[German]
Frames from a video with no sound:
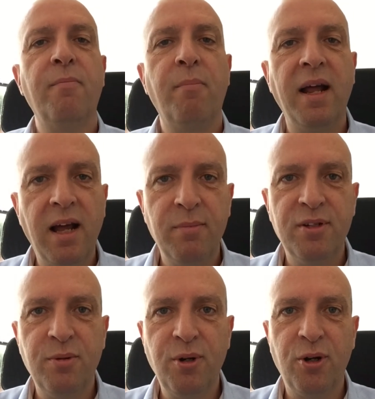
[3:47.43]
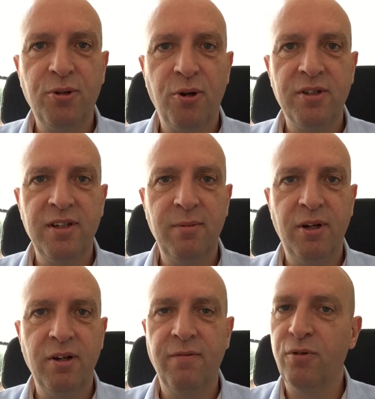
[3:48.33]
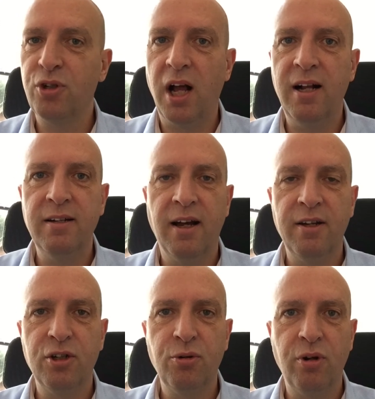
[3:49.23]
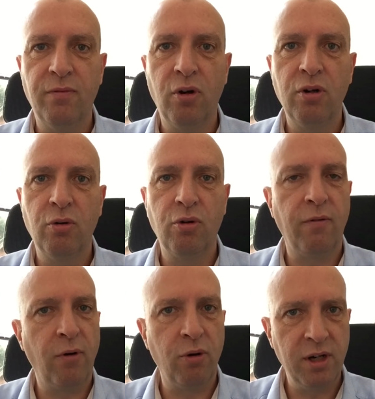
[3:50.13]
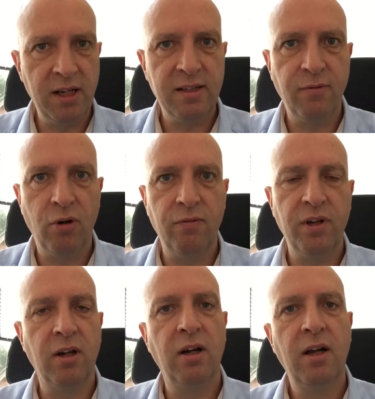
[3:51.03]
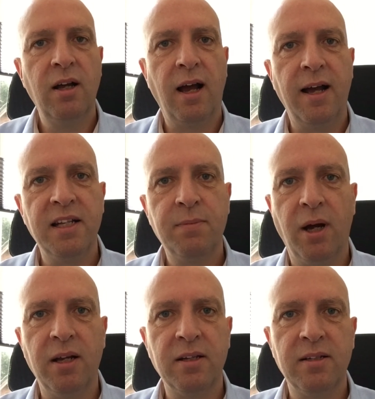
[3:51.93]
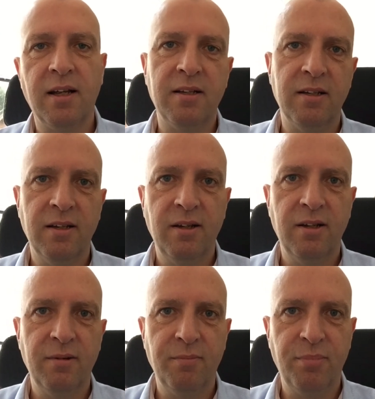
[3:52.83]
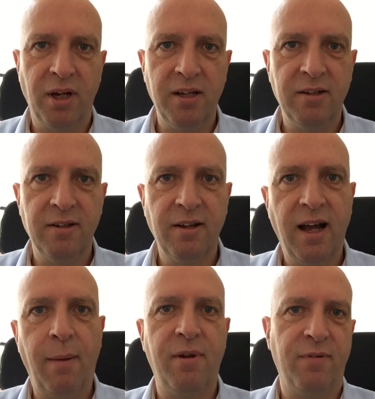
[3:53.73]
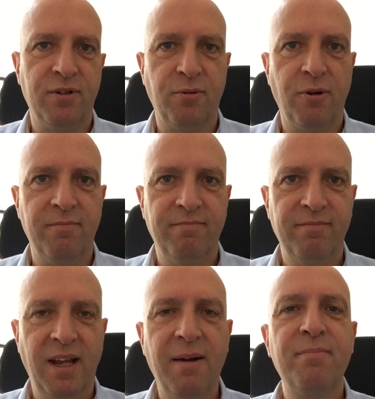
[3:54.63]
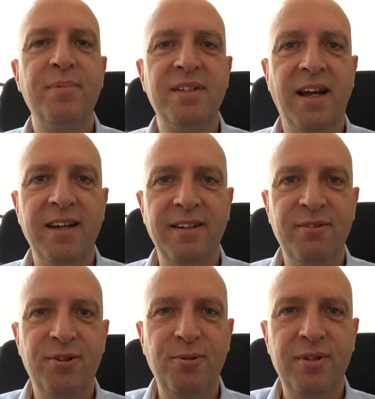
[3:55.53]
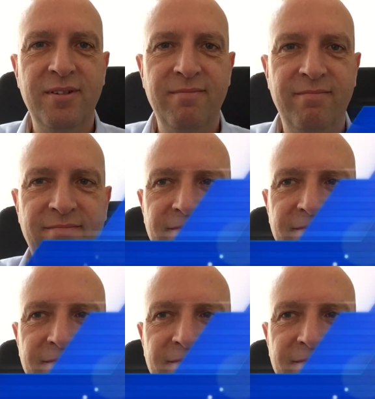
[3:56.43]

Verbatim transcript: Mein Name ist immer noch Thorsten Hebeler. Ich wünsche allen eine schöne Woche und hoffe auch nächste Woche wieder ein, zwei interessante Berichte abliefern zu können. Ja, bis dahin. Tschüss.